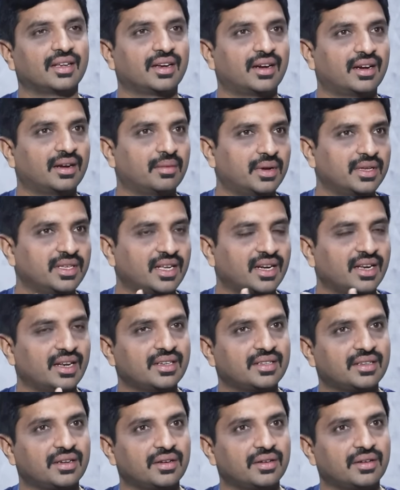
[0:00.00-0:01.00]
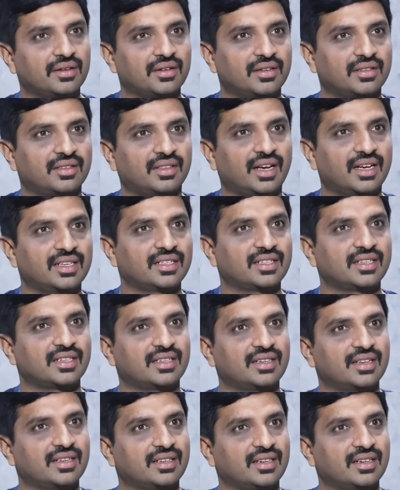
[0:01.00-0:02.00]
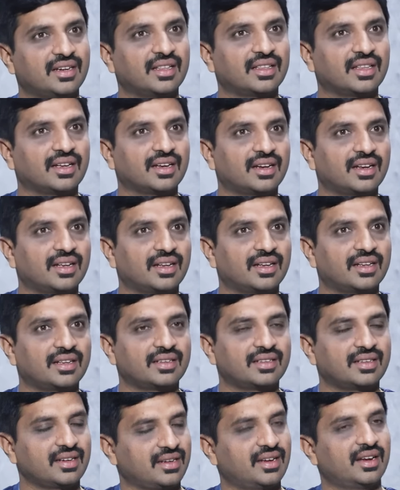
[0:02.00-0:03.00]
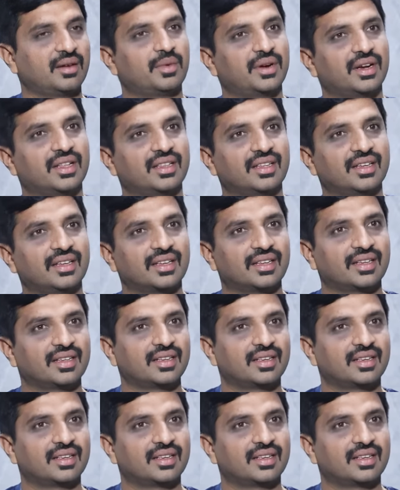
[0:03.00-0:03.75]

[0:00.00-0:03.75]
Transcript: ఇక్కడ బంజారా హిల్స్లో తాజ్ కృష్ణ సిగ్నల్ దగ్గర సిగ్నల్ పడింది